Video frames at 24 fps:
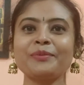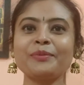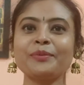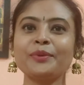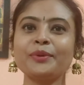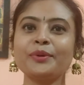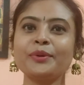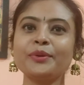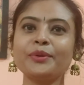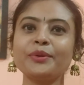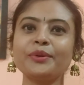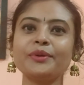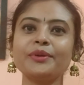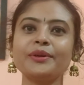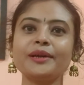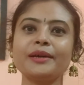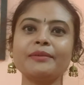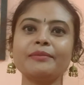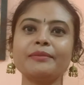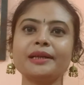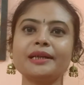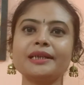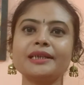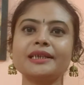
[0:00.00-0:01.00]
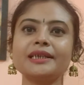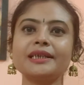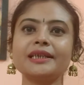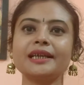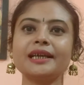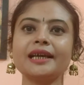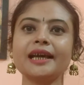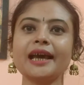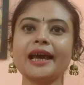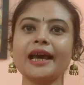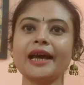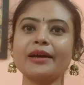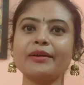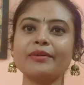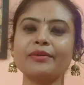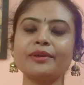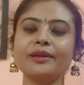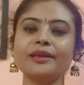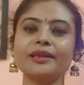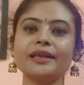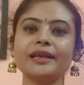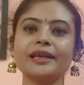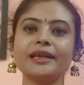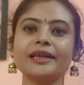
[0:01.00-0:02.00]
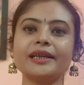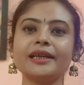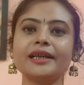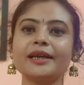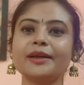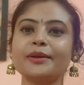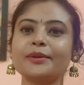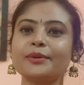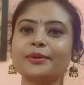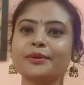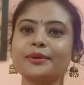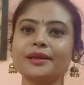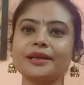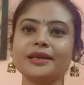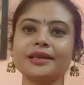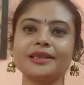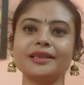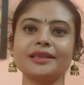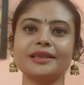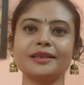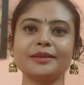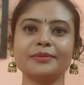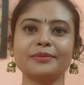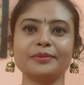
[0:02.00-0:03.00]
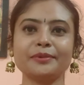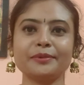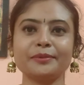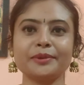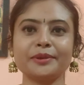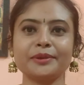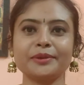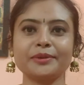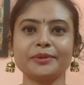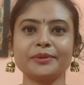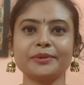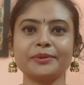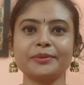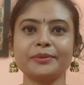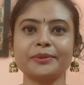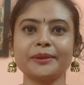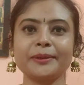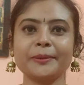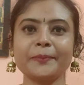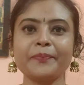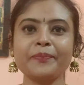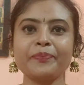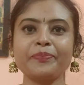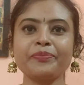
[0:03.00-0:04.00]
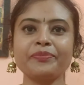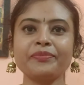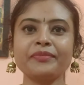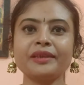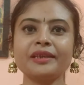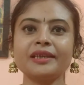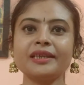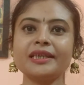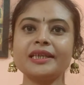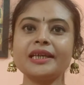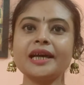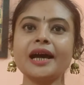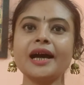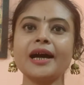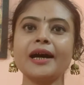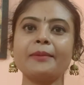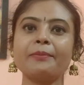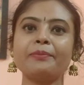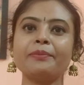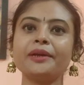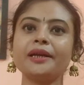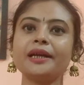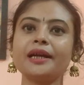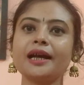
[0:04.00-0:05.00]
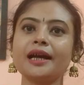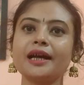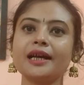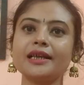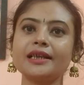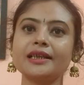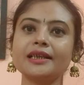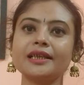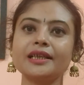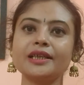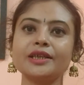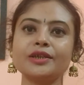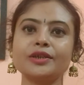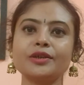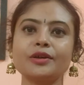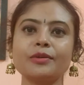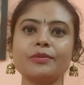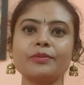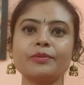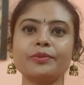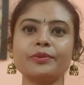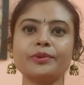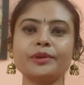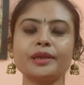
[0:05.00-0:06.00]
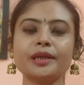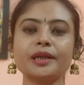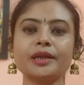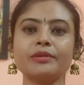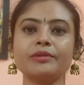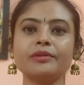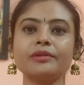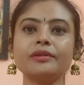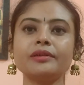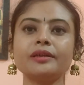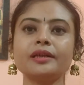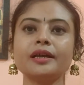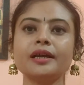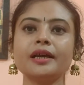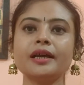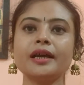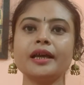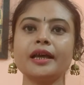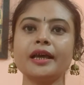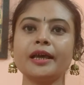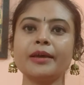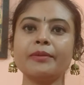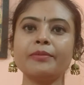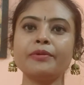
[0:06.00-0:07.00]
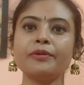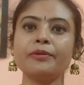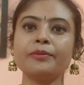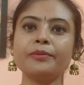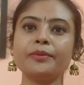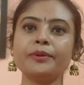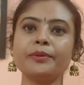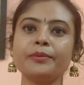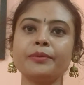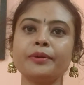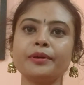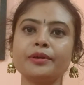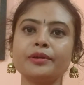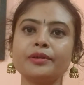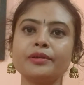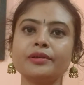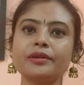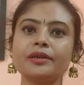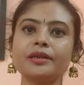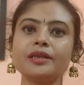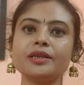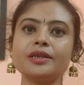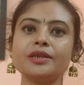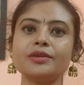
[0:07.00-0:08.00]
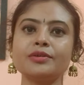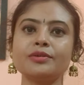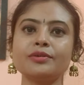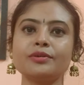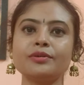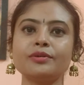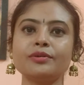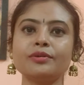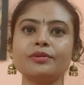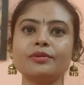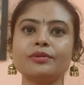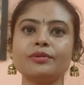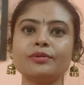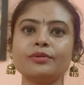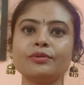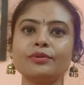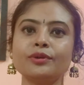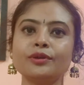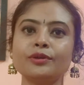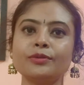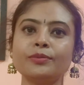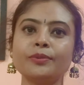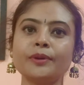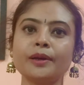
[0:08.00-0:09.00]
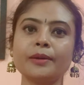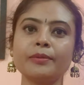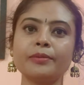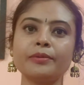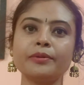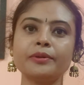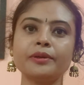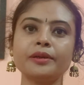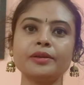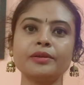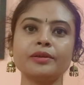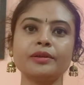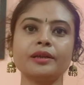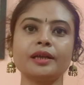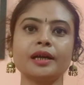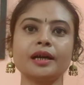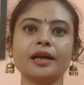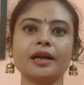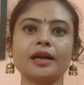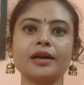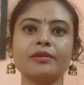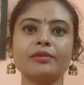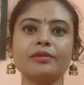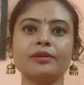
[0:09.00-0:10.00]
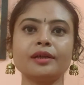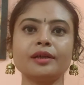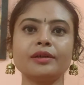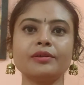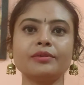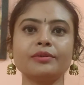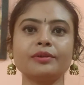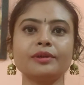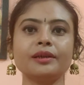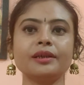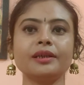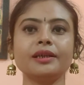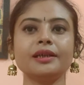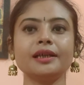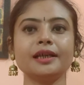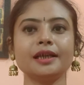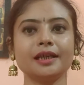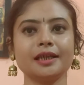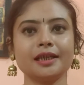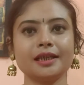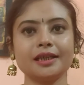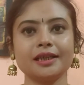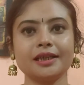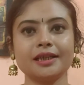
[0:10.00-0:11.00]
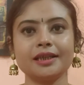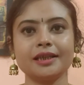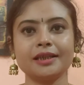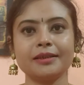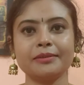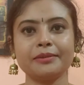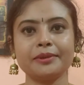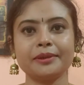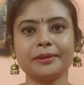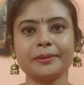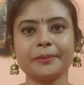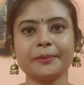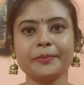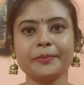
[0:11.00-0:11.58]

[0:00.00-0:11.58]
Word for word: মঙ্গল এই মাসে একই তারিখে কন্যা রাশিতে প্রবেশ করবে যা আপনার আর্থিক সম্প্রসারণ এবং বিবর্তনের জন্য উদ্ভাবনীয় ধারণা তৈরির ইঙ্গিত দেবে